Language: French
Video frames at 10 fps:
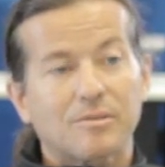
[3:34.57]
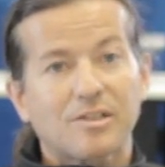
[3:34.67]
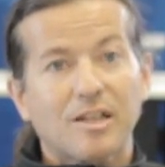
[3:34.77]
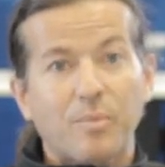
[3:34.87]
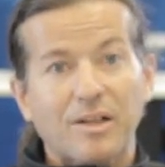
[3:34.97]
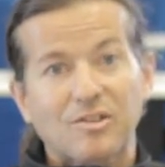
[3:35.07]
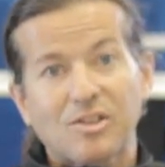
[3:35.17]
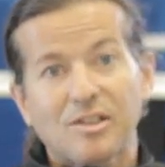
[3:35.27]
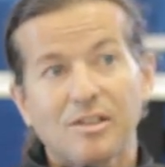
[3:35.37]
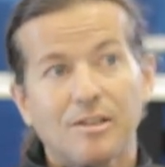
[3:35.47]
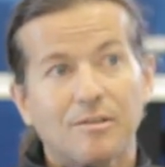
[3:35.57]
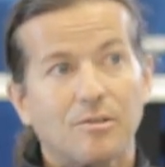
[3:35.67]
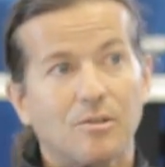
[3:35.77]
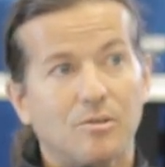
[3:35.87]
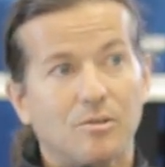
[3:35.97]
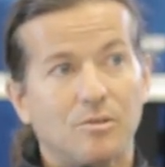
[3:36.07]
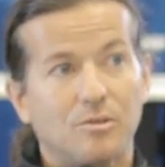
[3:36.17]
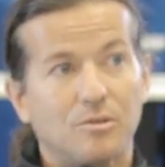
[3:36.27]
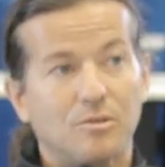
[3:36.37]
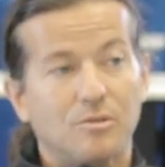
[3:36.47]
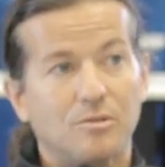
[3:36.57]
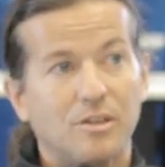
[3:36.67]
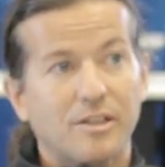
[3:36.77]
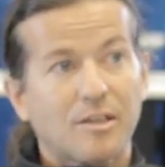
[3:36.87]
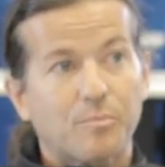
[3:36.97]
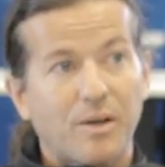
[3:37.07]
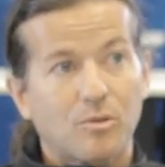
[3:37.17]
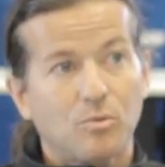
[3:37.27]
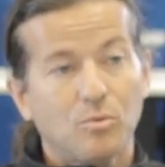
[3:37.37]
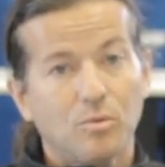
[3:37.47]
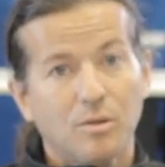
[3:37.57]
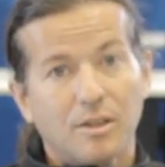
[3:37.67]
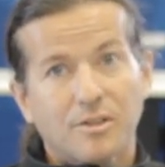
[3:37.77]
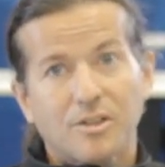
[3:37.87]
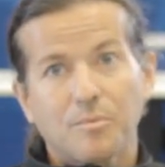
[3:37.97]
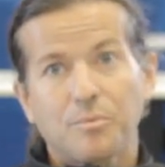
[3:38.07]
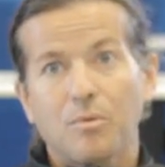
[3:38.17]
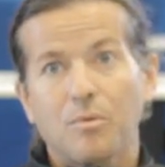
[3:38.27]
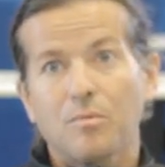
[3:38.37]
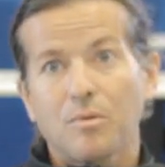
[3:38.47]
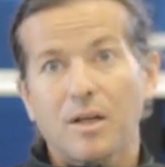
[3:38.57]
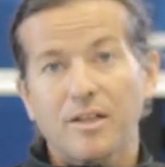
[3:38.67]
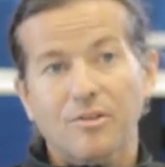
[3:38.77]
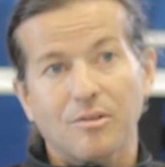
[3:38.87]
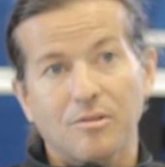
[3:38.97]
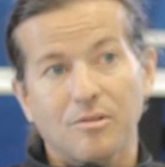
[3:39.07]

quatre parties, euh, les quatre parcours qui pourront être